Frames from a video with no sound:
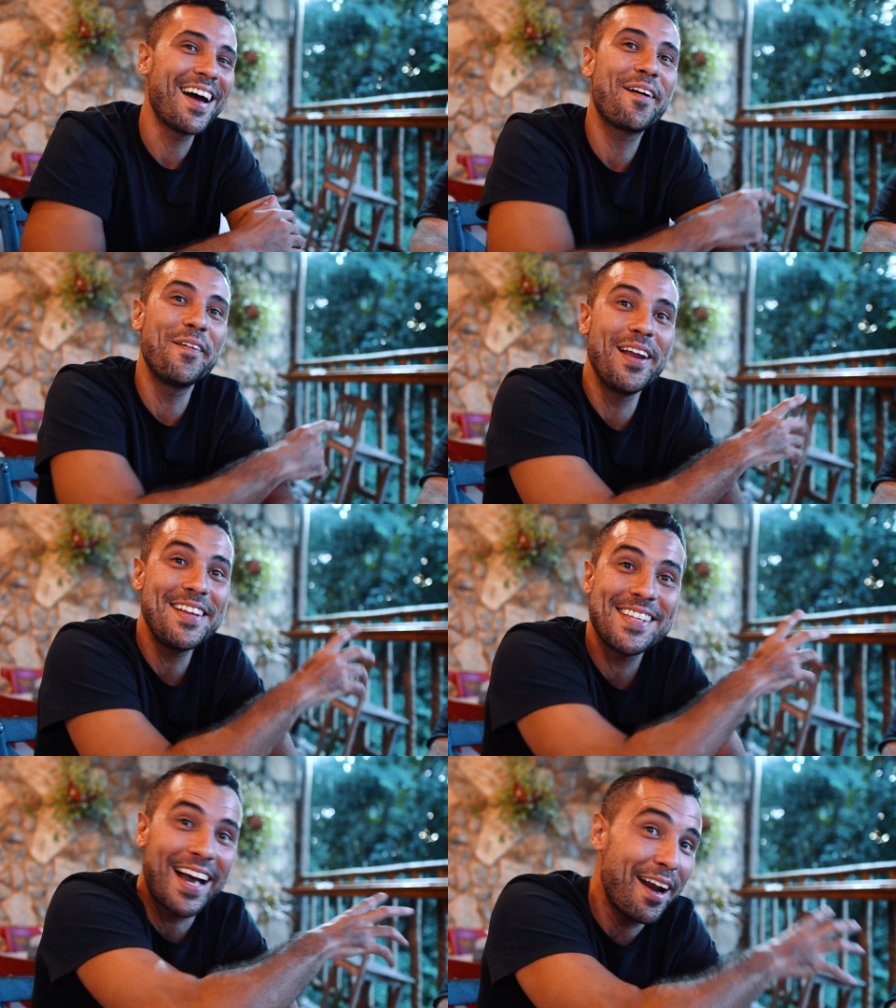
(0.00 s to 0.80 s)
Aí quando
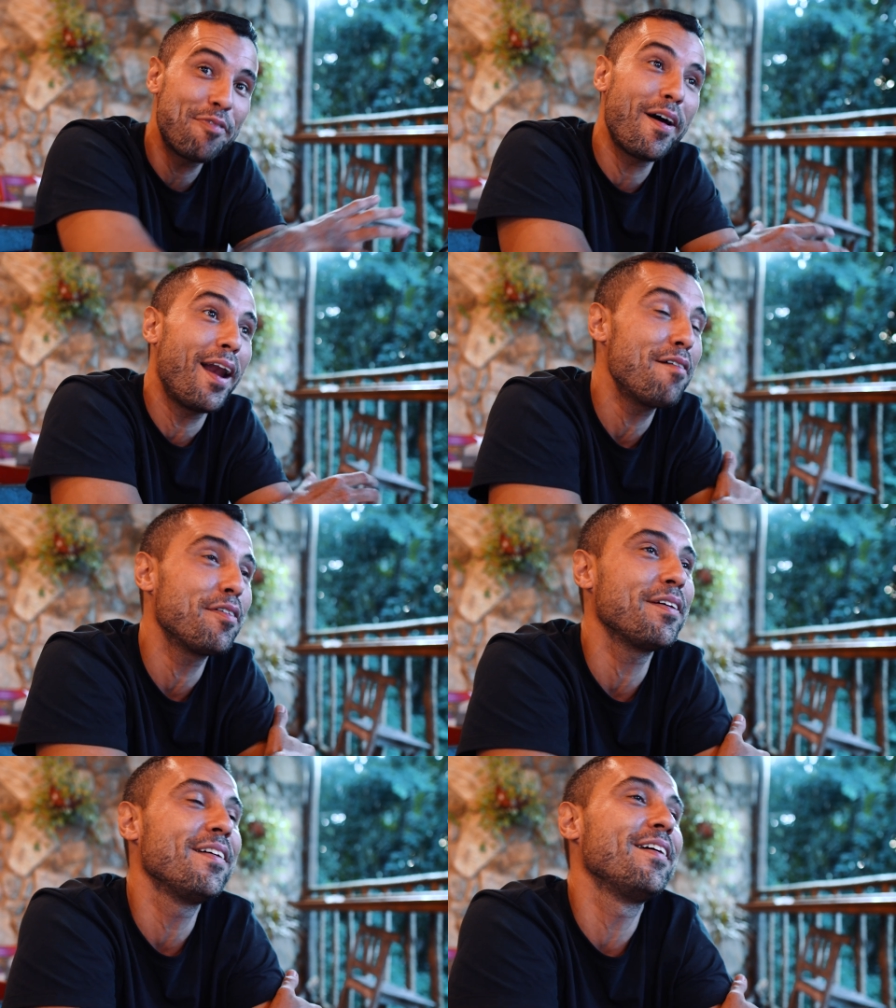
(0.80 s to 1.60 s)
eles cara
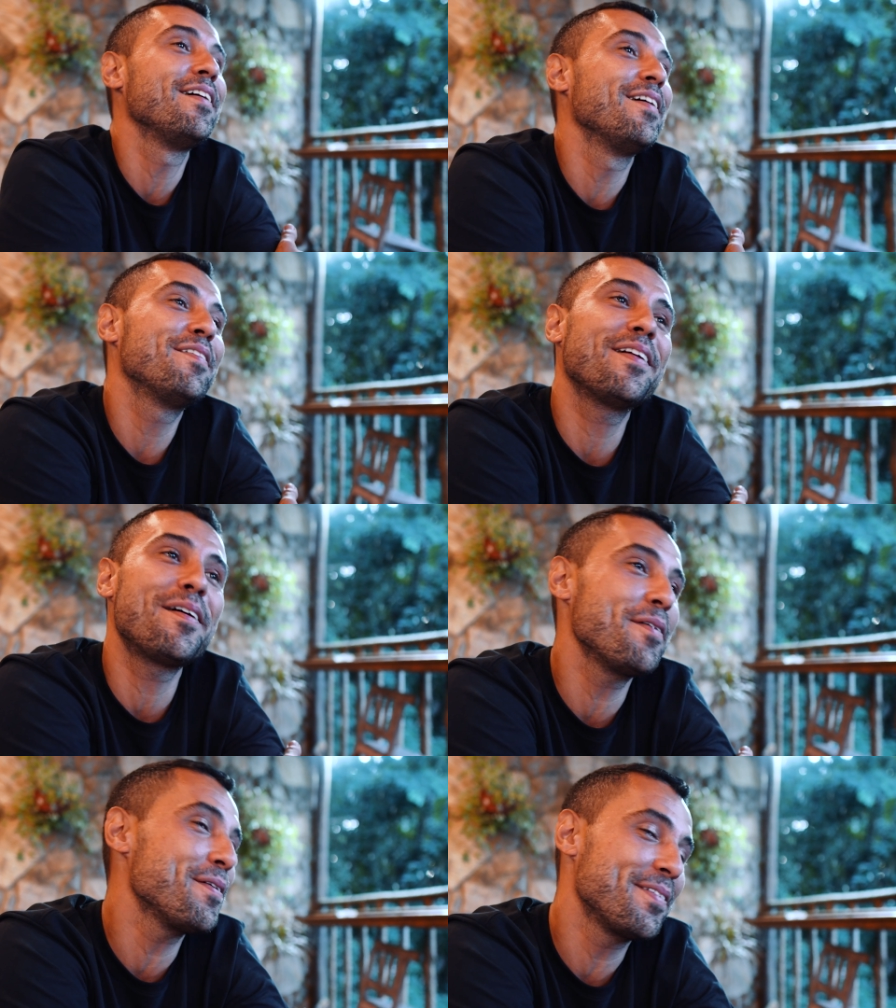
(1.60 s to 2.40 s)
falava E hoje,
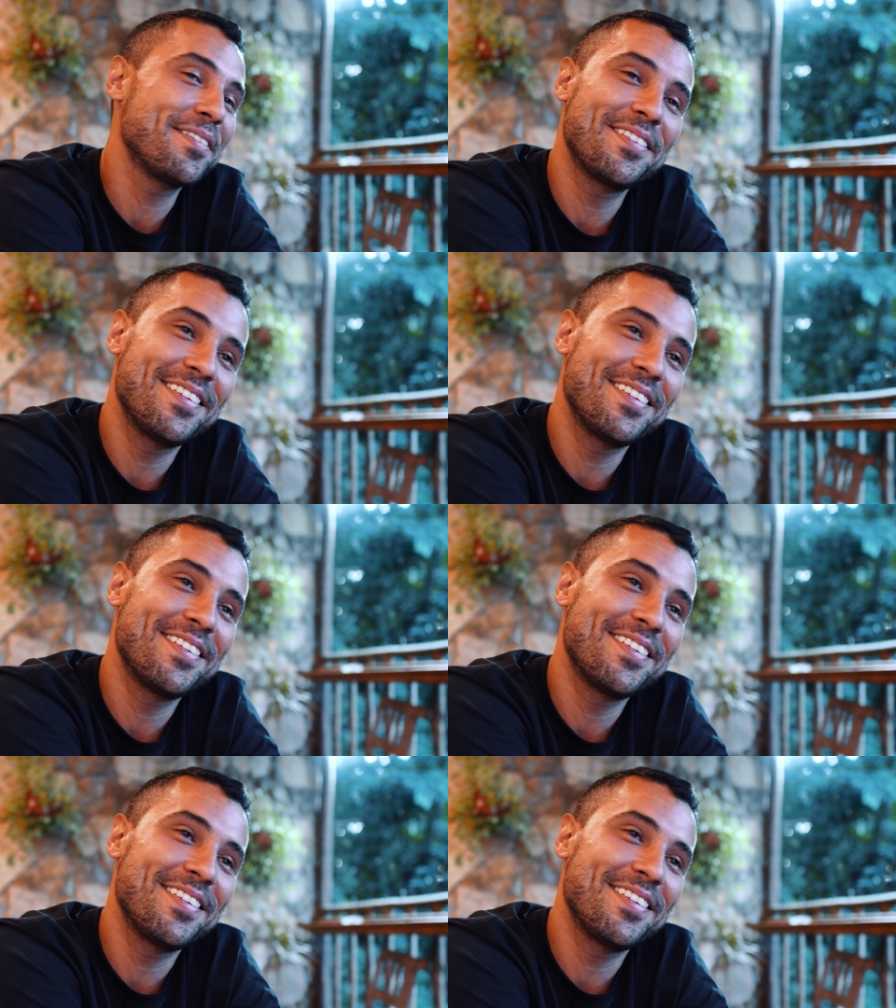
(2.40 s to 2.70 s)
falava, assim,